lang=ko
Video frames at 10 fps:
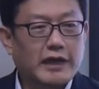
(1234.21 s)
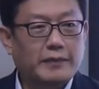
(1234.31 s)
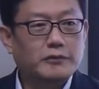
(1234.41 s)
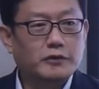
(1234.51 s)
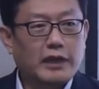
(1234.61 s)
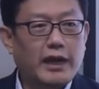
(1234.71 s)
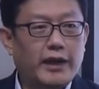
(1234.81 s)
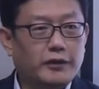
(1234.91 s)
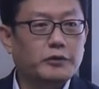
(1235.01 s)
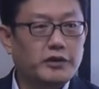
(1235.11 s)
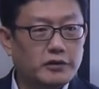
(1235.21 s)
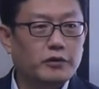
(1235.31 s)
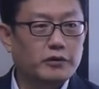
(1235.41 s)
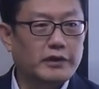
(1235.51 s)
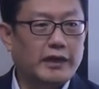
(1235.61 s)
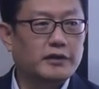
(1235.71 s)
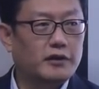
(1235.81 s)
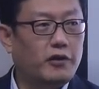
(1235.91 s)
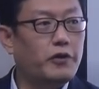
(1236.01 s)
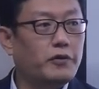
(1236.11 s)
남도 다 해도 이거
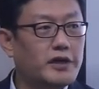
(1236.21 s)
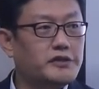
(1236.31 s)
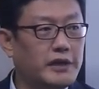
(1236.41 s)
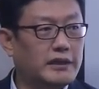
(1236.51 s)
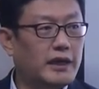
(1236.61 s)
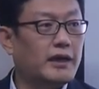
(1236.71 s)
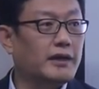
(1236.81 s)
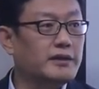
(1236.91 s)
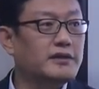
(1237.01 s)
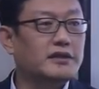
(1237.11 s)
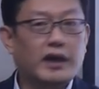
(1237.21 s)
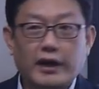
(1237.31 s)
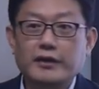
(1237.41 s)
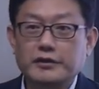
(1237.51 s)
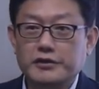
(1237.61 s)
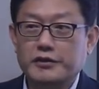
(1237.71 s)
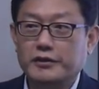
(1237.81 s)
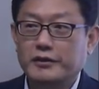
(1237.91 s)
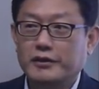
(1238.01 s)
나는 허용할 수 있다라는 짓을 하라는 거죠.